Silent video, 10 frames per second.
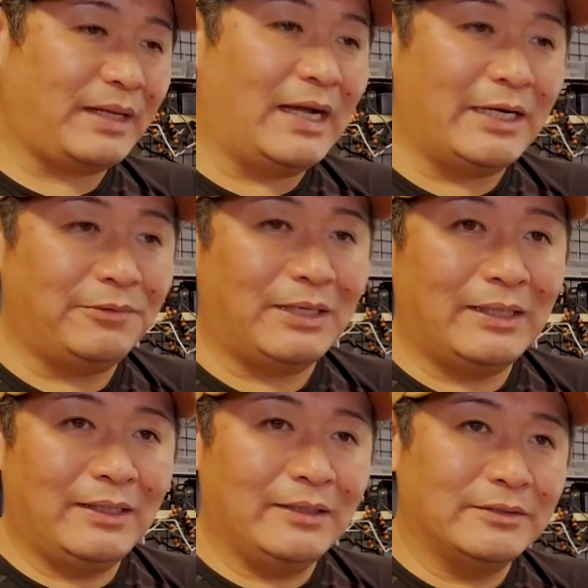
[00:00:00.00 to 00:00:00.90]
あれ
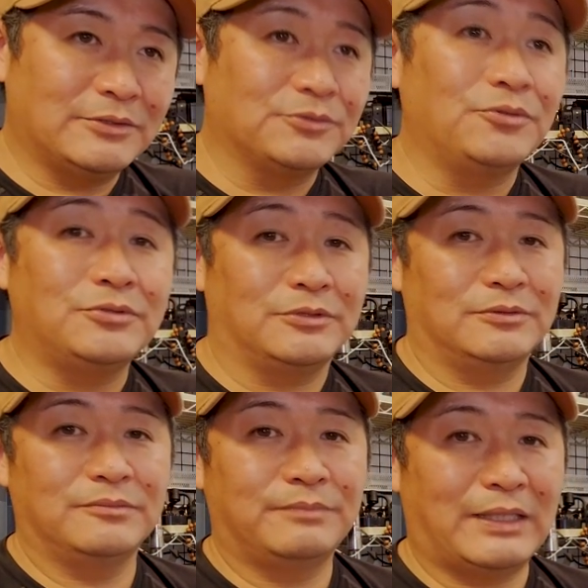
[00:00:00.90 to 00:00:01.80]
は、すご
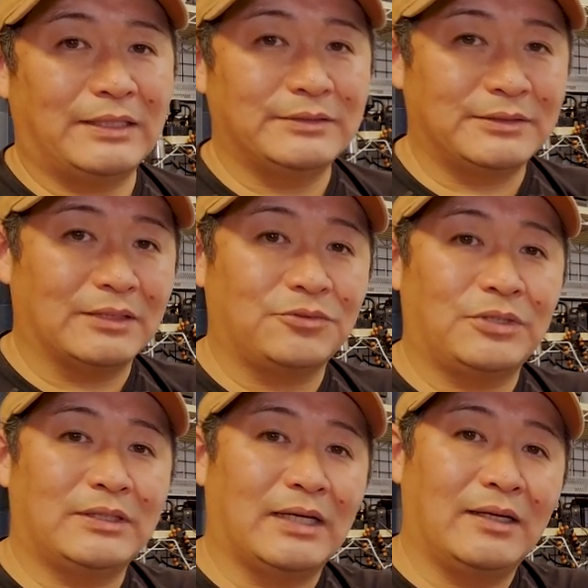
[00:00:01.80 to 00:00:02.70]
くバランスが
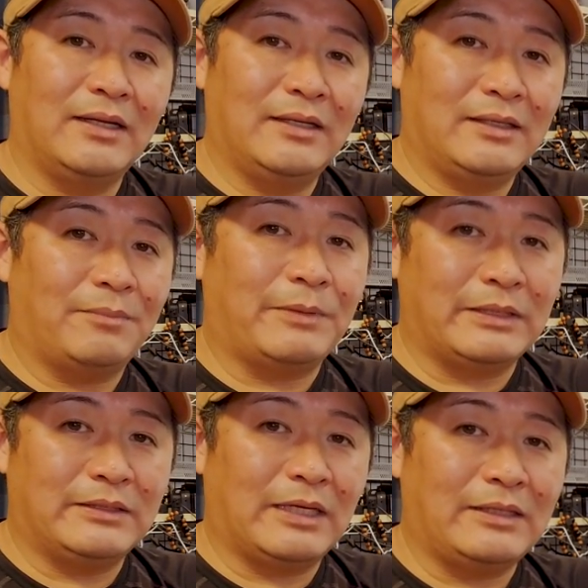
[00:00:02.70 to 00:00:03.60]
取れた、やっぱり
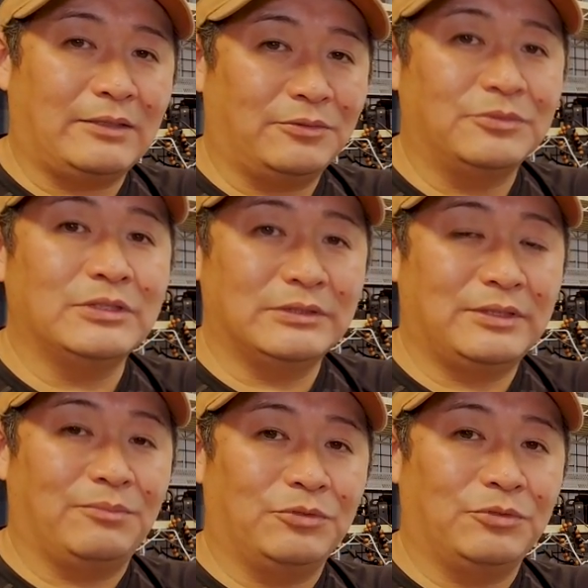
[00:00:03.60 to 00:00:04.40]
機体だと思うんですね。